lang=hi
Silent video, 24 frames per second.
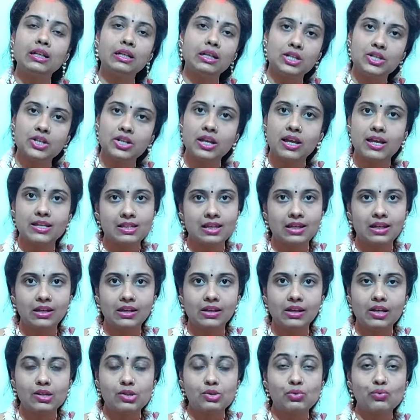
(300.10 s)
करना चाहिए ऐसा
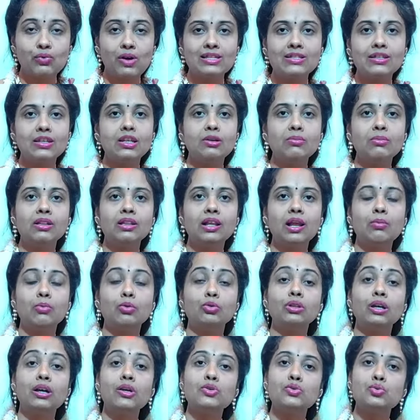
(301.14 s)
लिखा है सुवासिनी मतलब
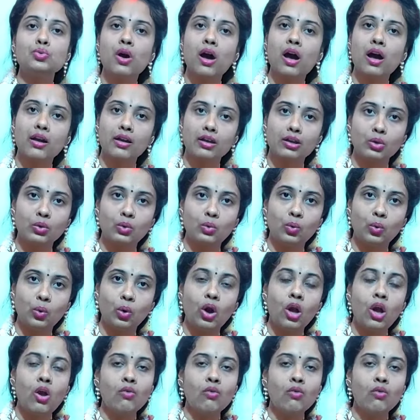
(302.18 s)
होता है सुहागिनों को